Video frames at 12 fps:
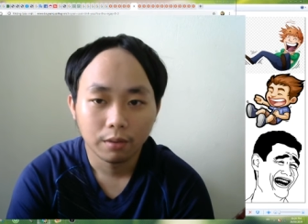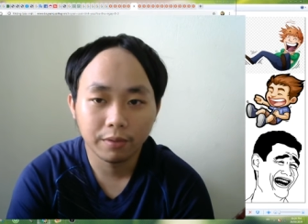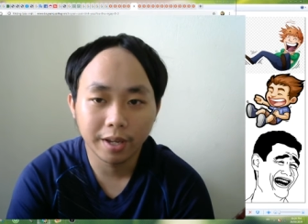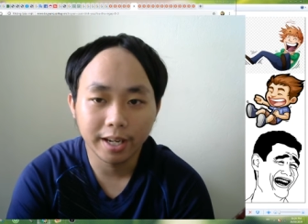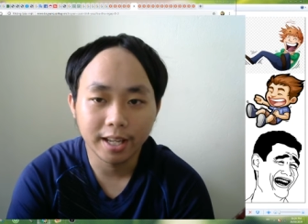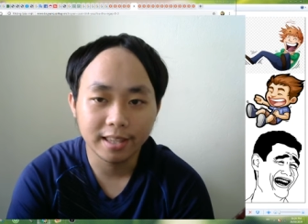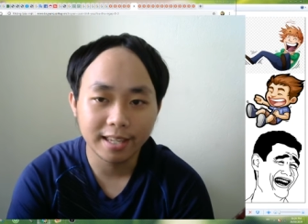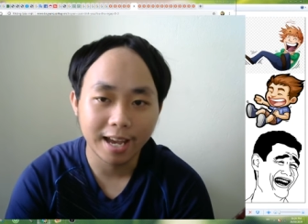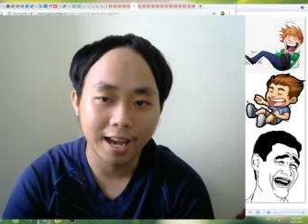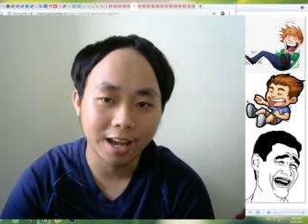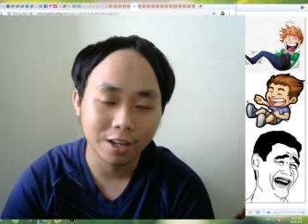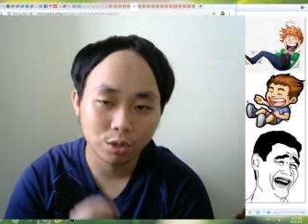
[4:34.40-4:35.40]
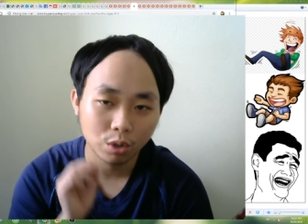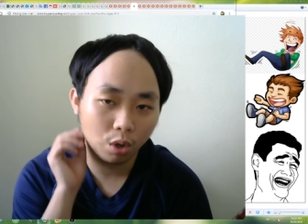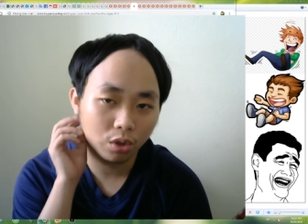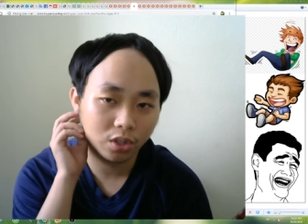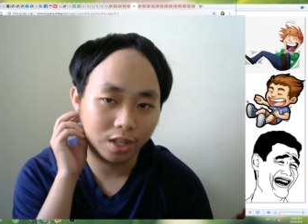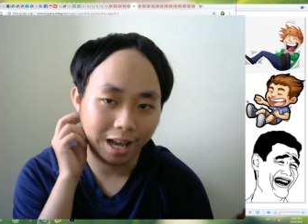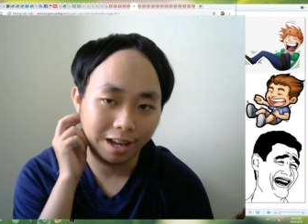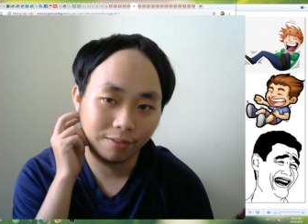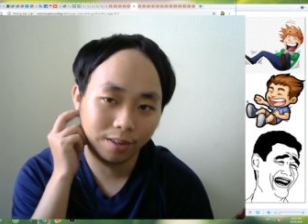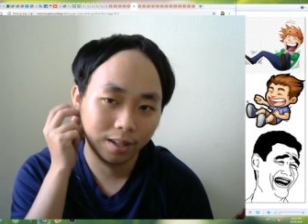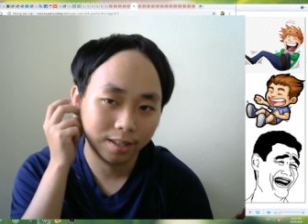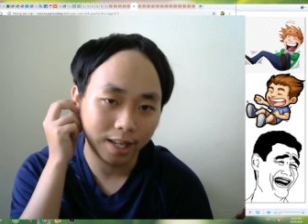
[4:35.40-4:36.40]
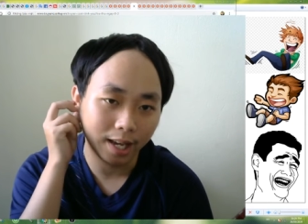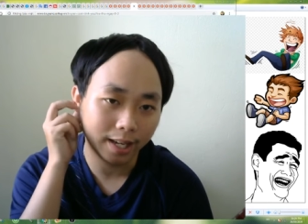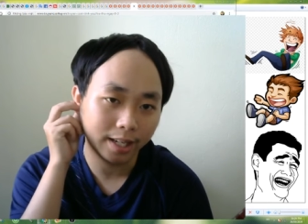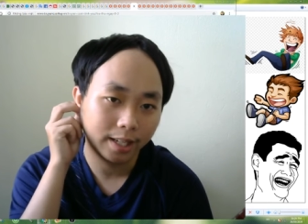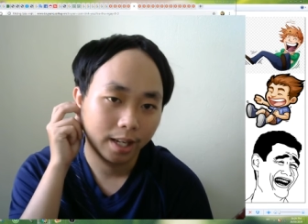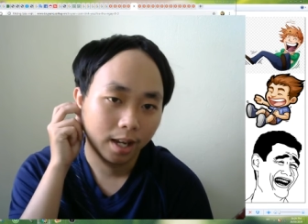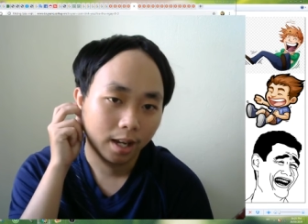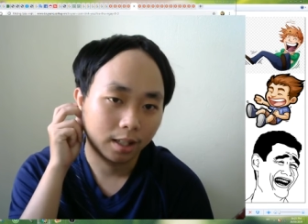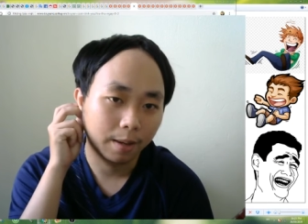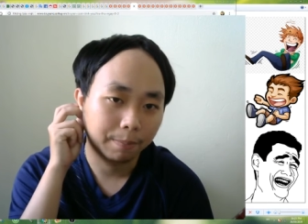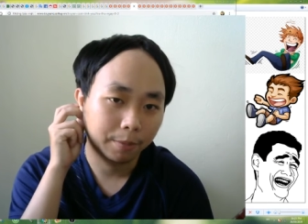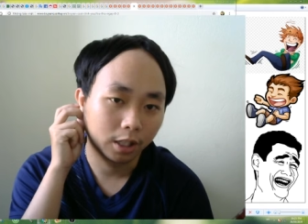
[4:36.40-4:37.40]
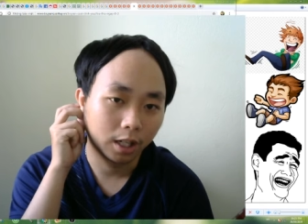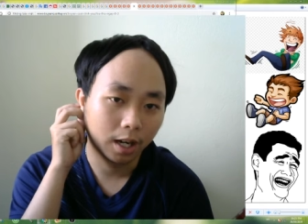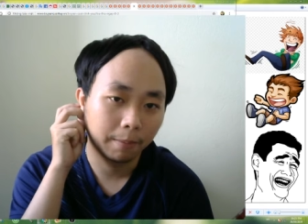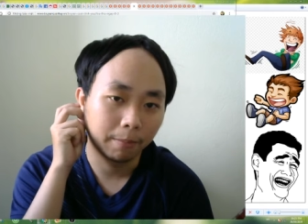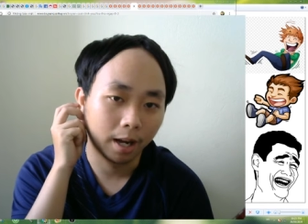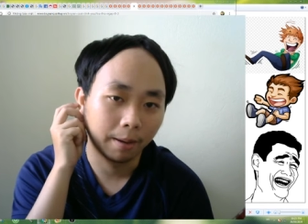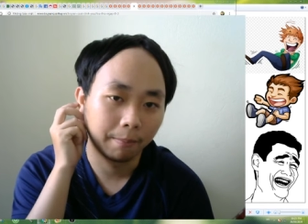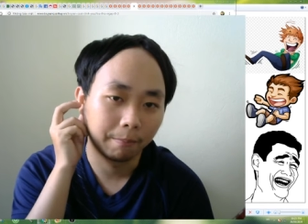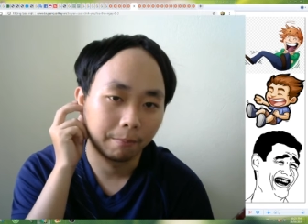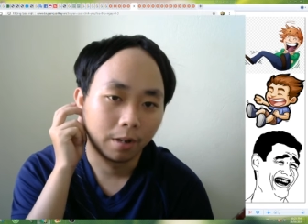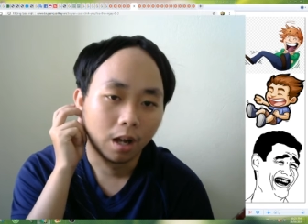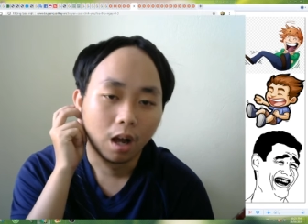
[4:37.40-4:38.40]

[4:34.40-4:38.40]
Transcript: Về đến nhà, John giả vờ say, đập cửa âm âm.